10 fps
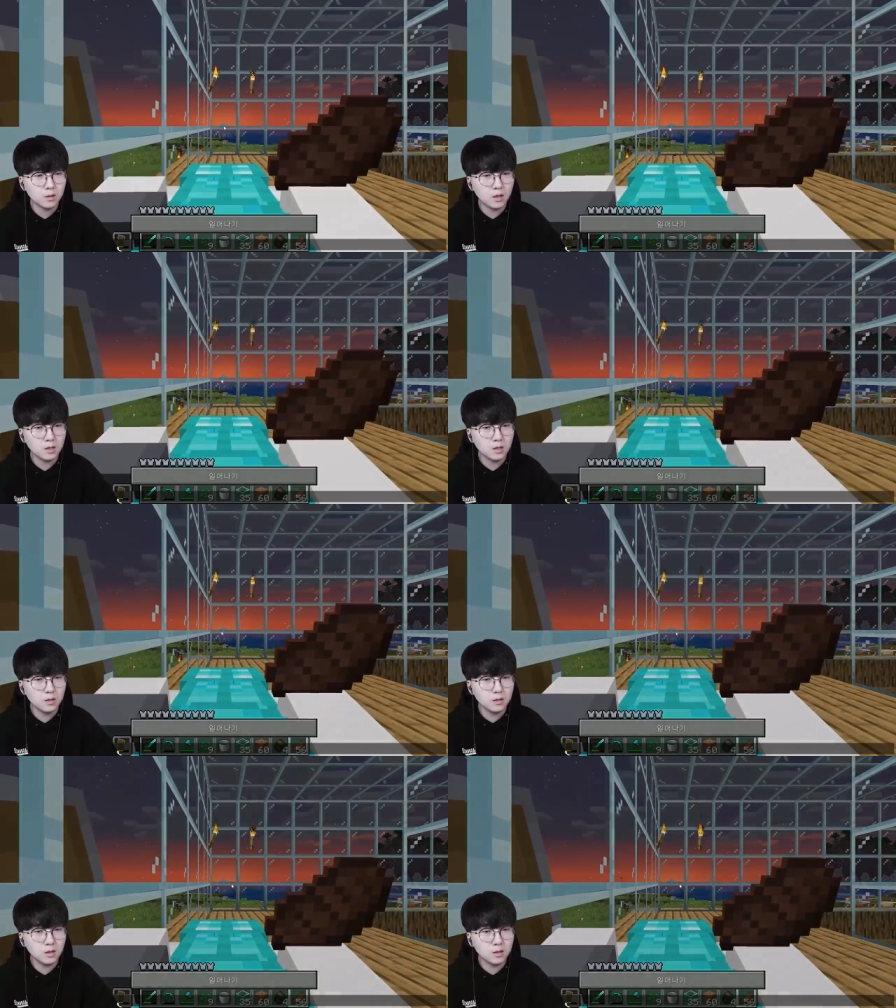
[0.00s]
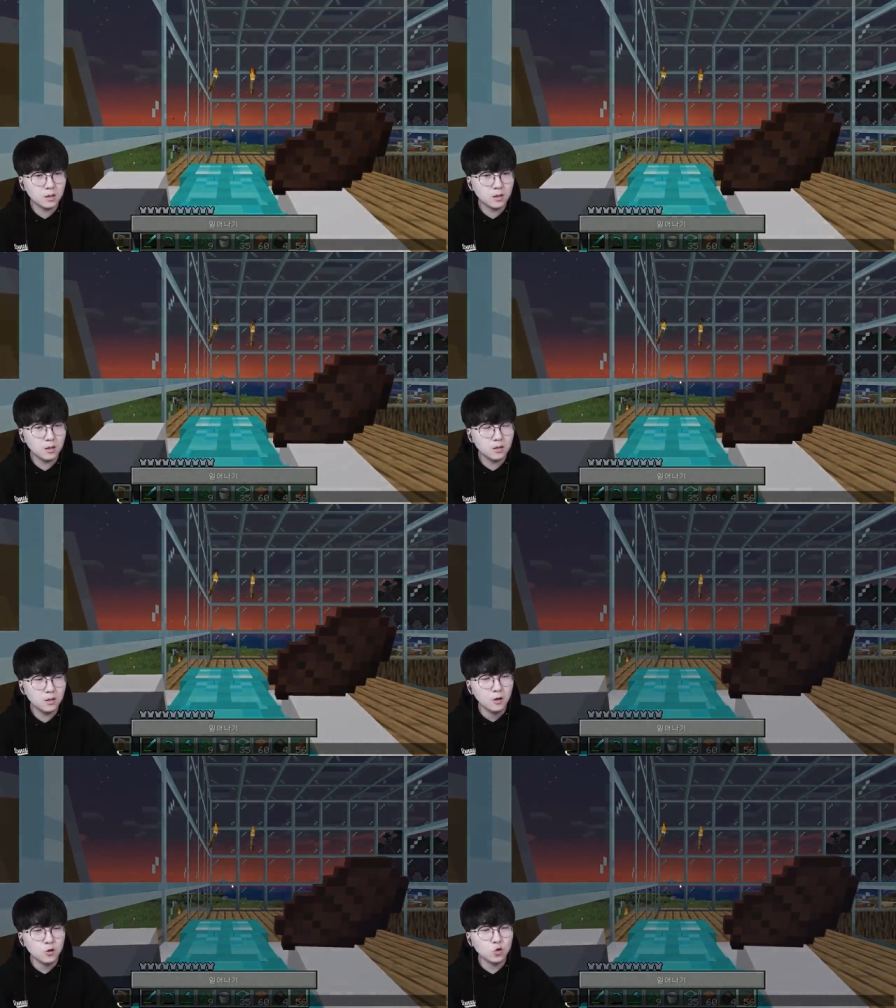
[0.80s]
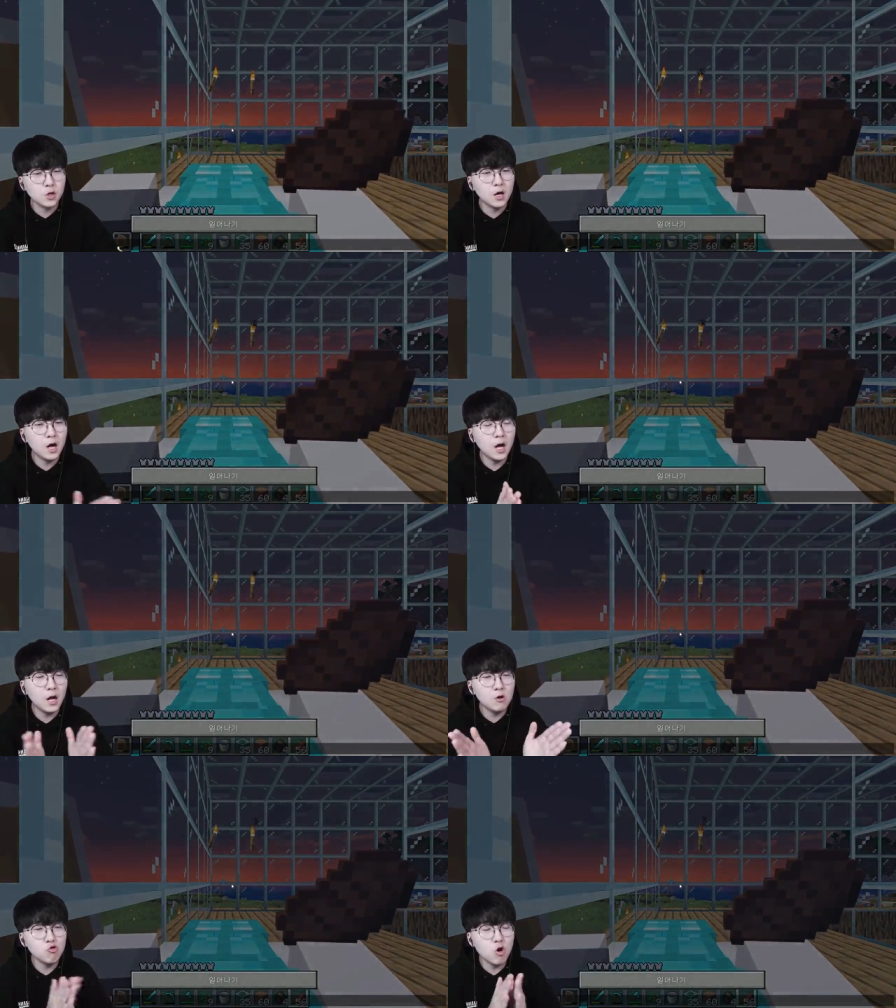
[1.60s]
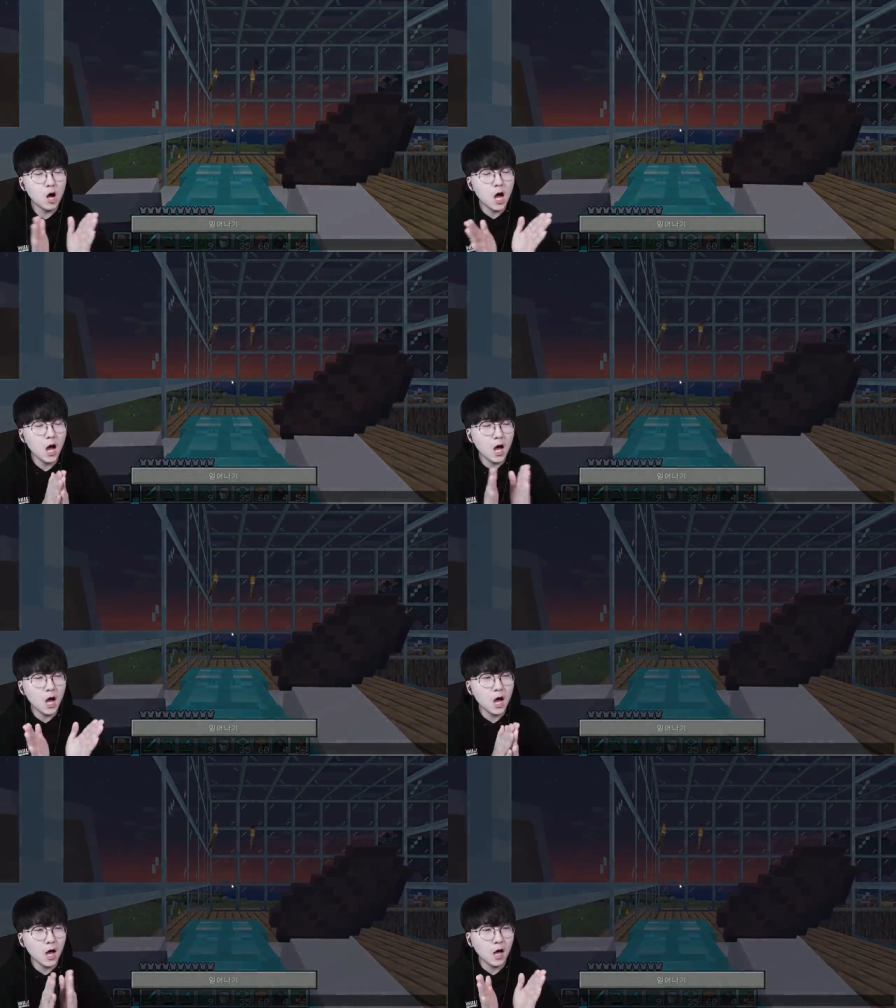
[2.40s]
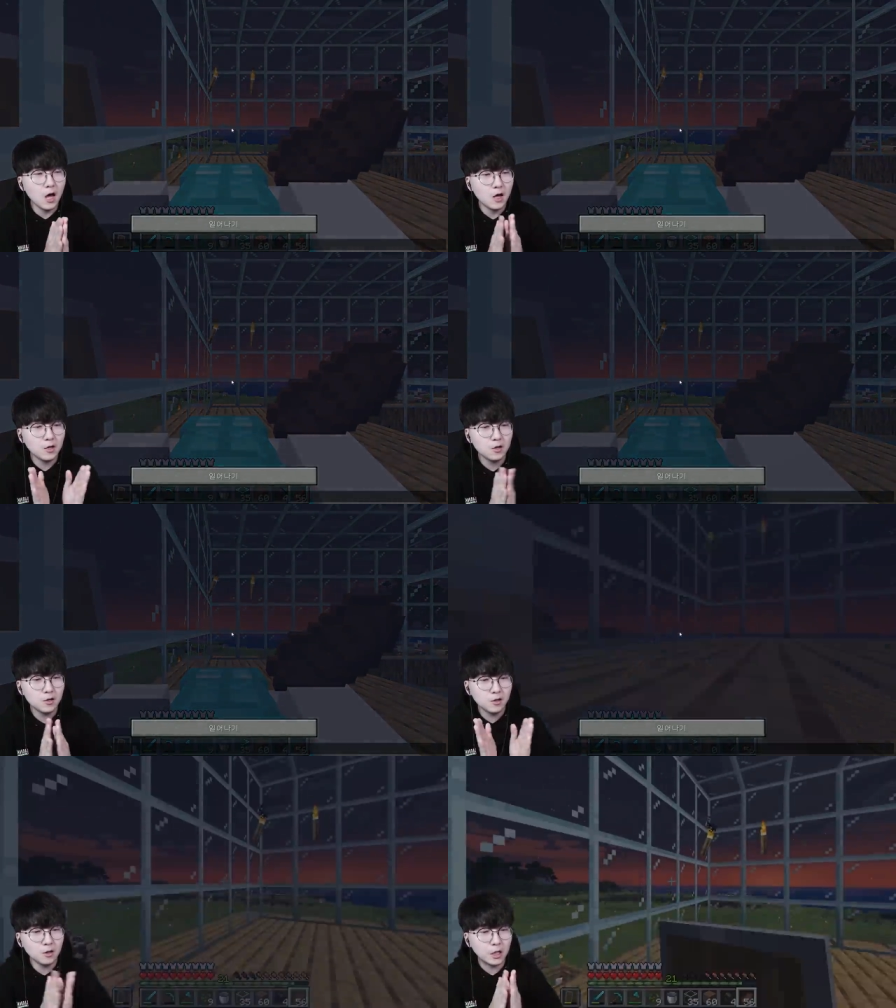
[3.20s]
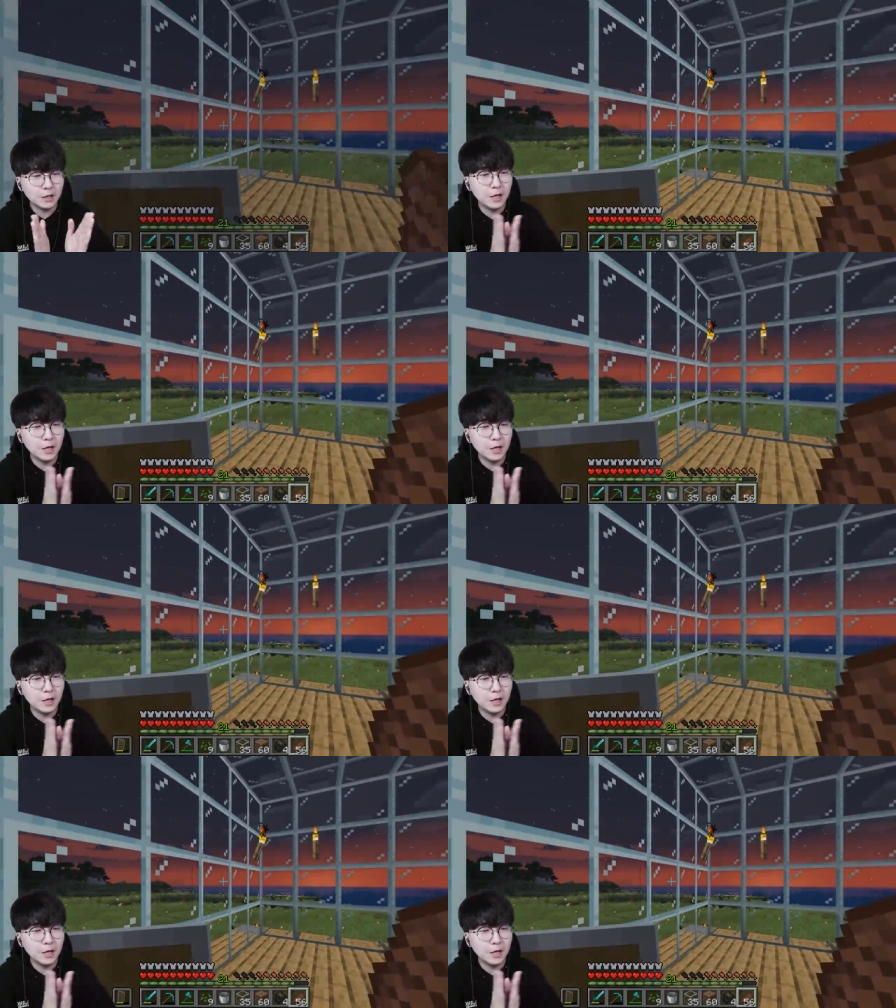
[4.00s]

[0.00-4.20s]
짜잔 짜잔 균형아 일로와 형 잔다